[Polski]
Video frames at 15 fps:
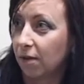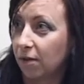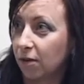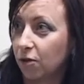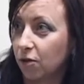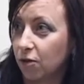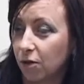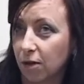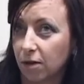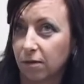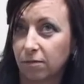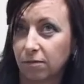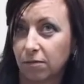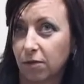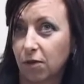
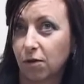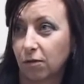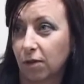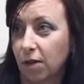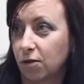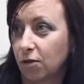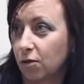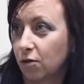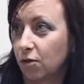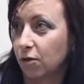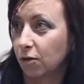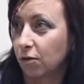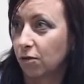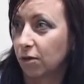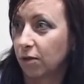jedynie wykonać te
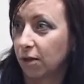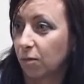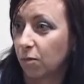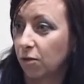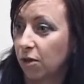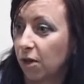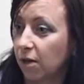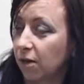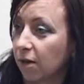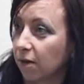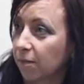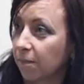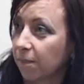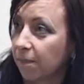czynności samodzielnie.